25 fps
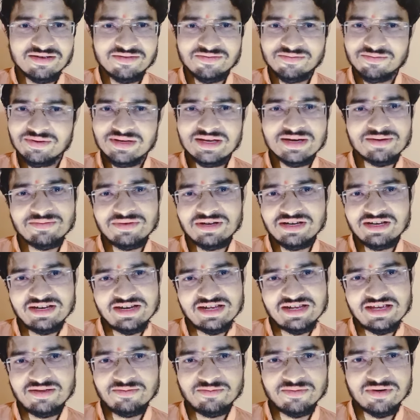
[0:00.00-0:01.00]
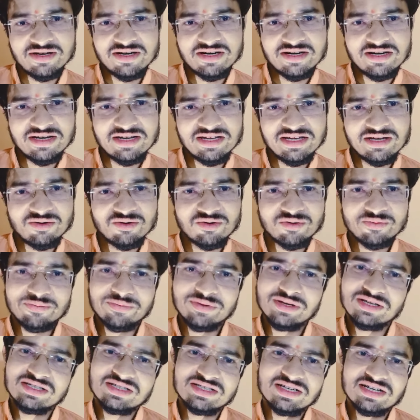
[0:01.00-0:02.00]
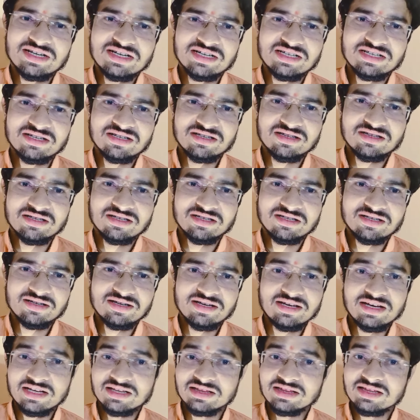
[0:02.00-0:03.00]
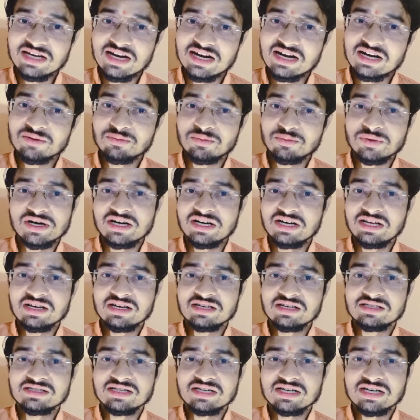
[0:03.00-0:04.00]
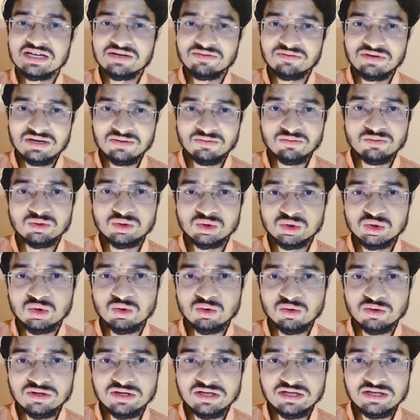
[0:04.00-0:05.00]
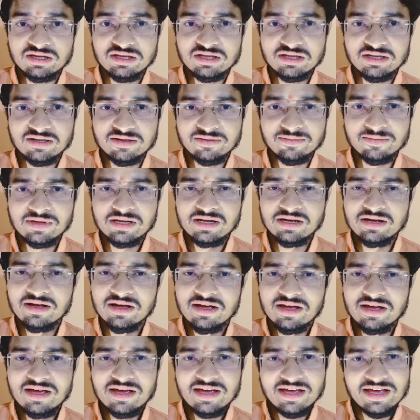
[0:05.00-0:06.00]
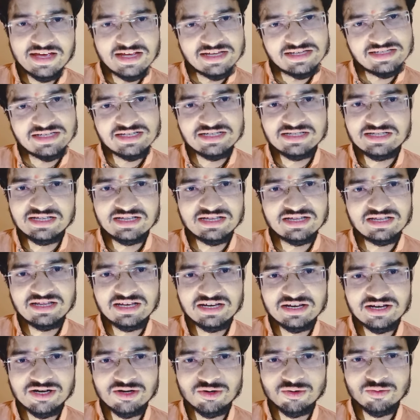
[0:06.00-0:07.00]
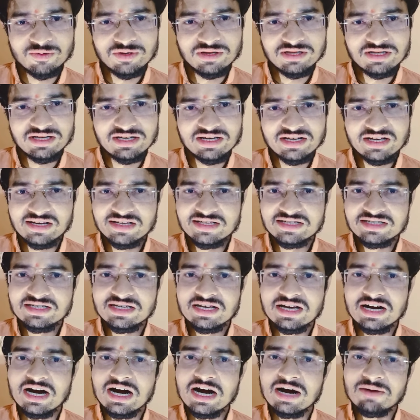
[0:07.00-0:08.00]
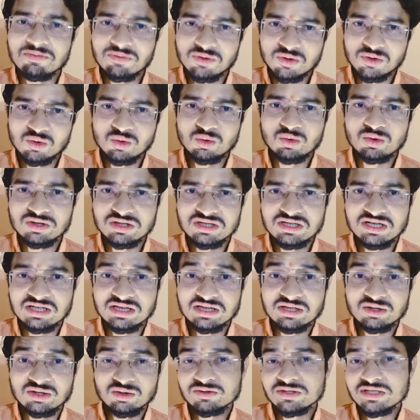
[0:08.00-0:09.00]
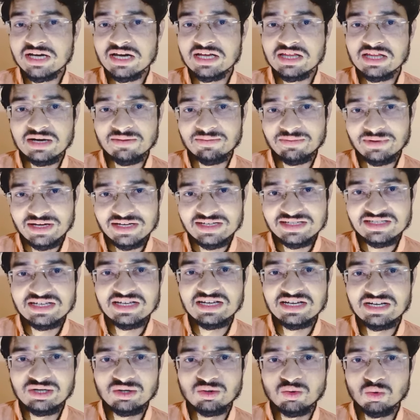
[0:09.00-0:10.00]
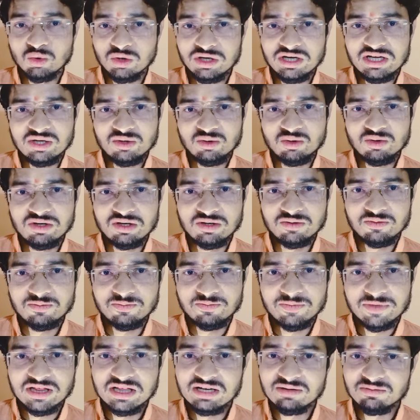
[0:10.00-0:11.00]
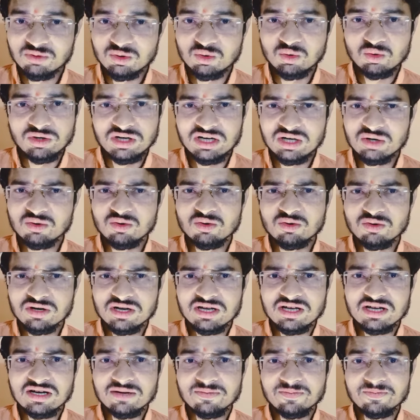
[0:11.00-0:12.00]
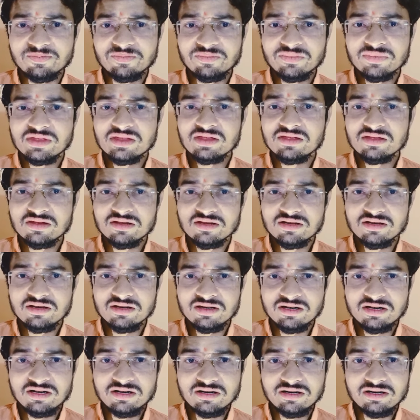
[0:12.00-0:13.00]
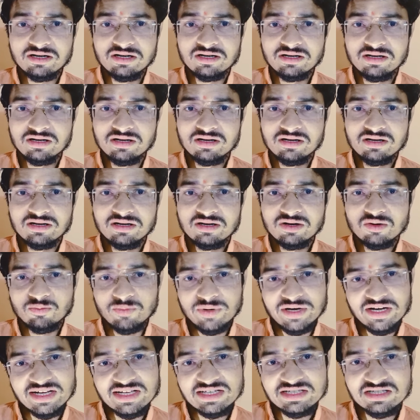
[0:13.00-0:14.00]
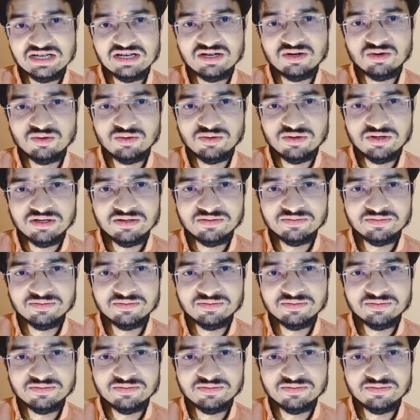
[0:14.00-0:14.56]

फैमिली नहीं मान रही है और पीछे हट जाते हैं या थर्ड पार्टी के चक्कर में आपको छोड़ देते हैं ऐसी स्थिति देखने को मिलती है लेकिन इससे आप टूट जाते हो शायद आप ऐसे ही टूटे हुए मतलब टूटे होंगे आप है ना परेशान होंगे